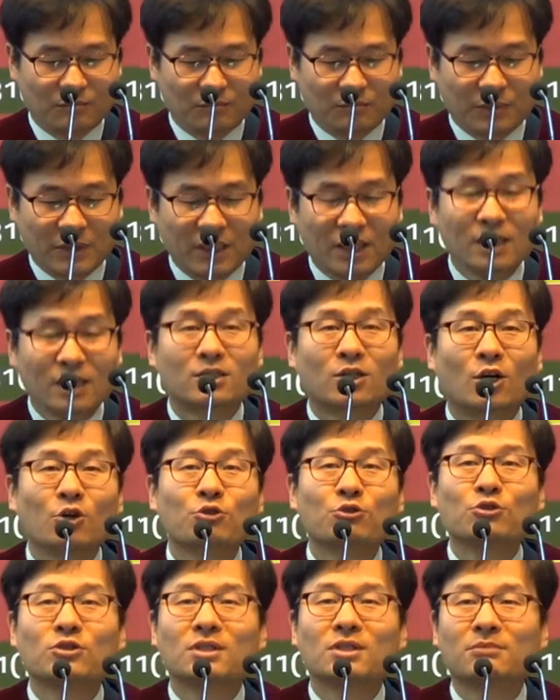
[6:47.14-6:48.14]

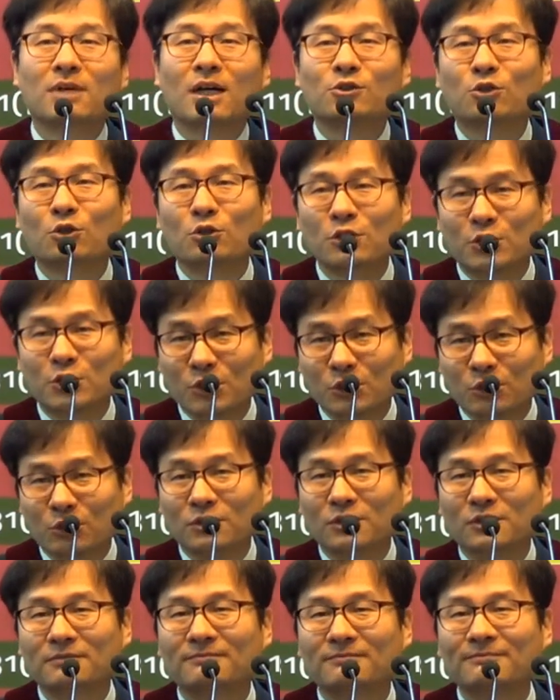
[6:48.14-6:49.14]
비정규직만 손을 드는 거니.